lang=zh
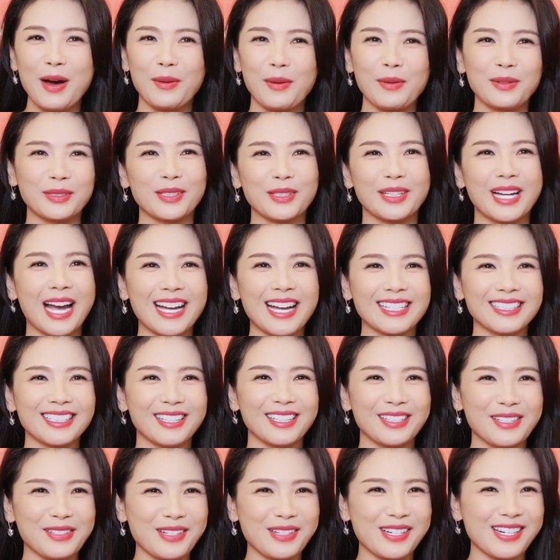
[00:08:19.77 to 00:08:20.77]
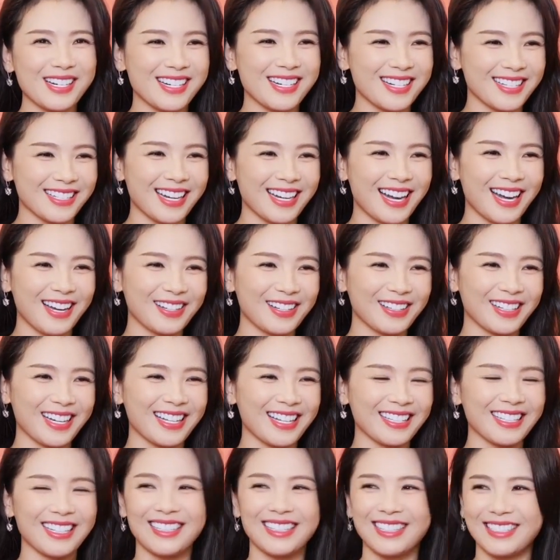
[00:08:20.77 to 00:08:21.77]
我就看见刘诗诗，还有
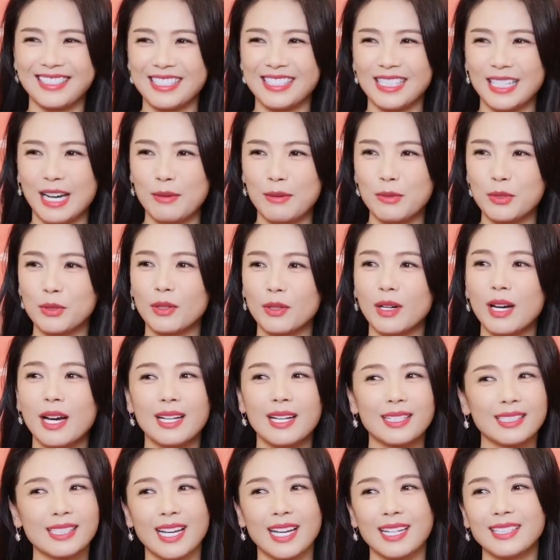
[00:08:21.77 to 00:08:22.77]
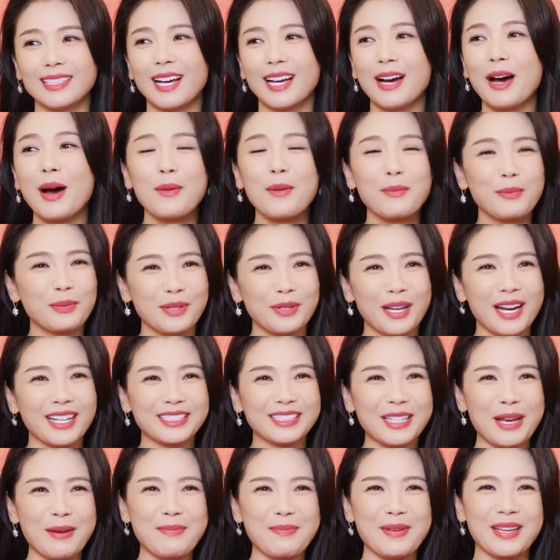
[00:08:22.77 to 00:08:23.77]
看见李沁，他们说：“天哪，不要
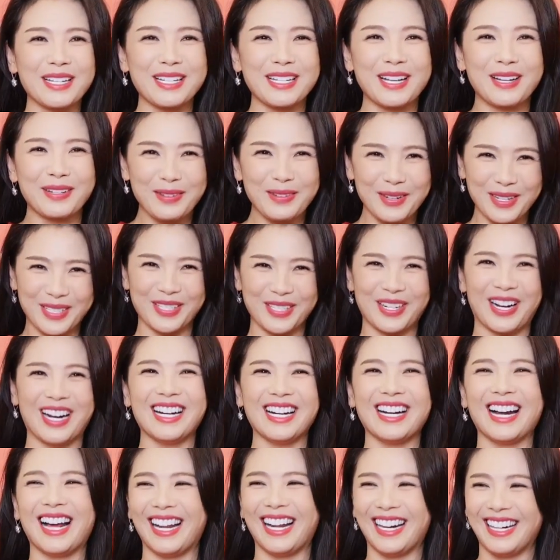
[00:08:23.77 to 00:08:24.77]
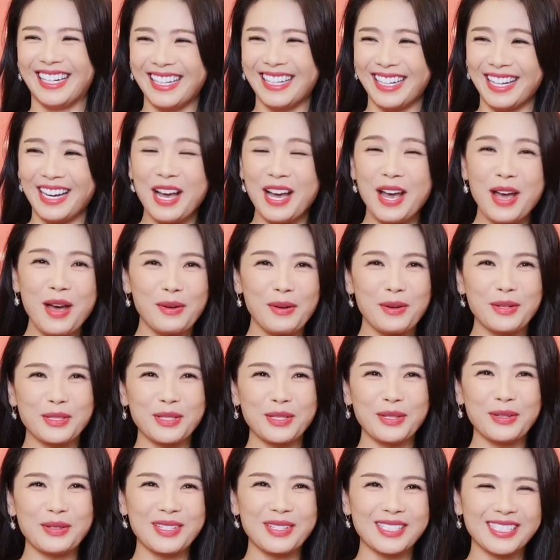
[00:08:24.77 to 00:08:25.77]
再被我传染了！”我
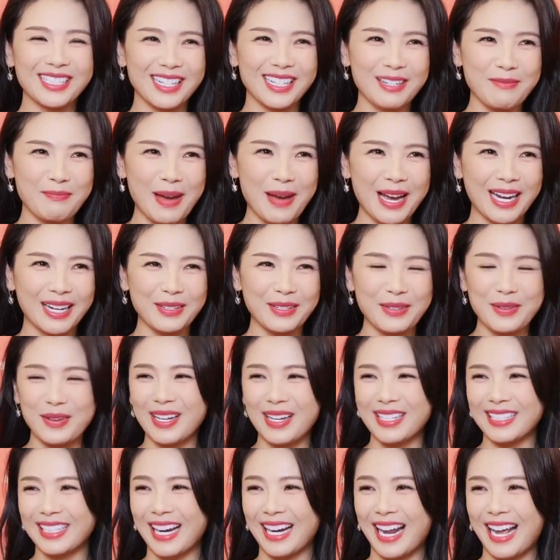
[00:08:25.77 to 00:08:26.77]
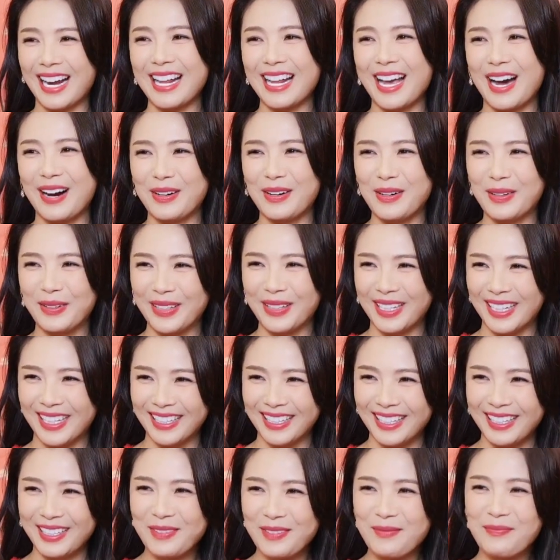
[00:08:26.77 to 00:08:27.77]
说：“我这半个月已经来两回
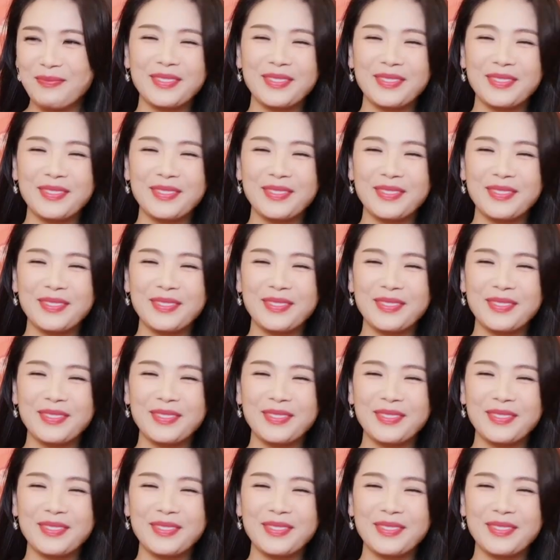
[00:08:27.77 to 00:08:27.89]
了。